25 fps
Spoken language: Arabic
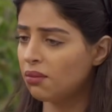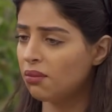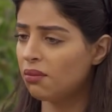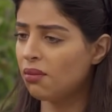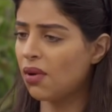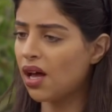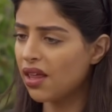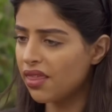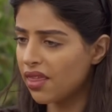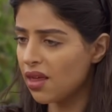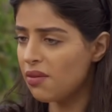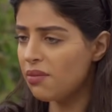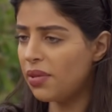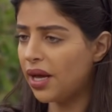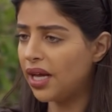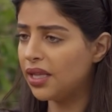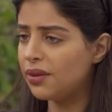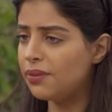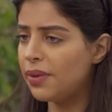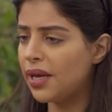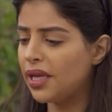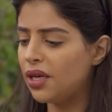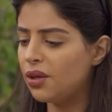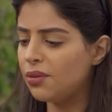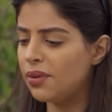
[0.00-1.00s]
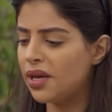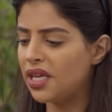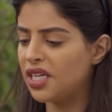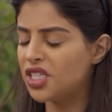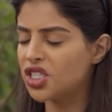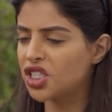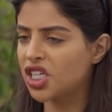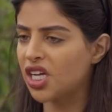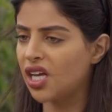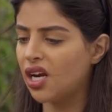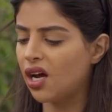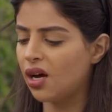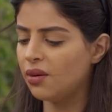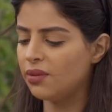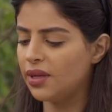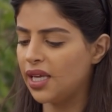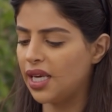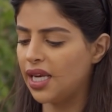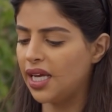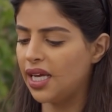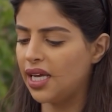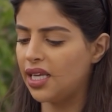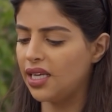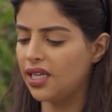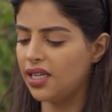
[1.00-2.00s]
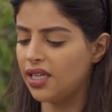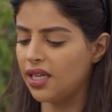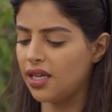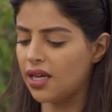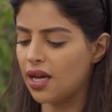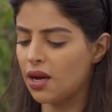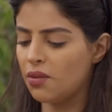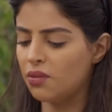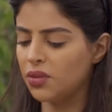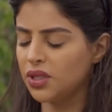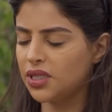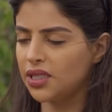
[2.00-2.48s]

ما ظن بعد بيني وبينك كلام يا الهيليقيه ام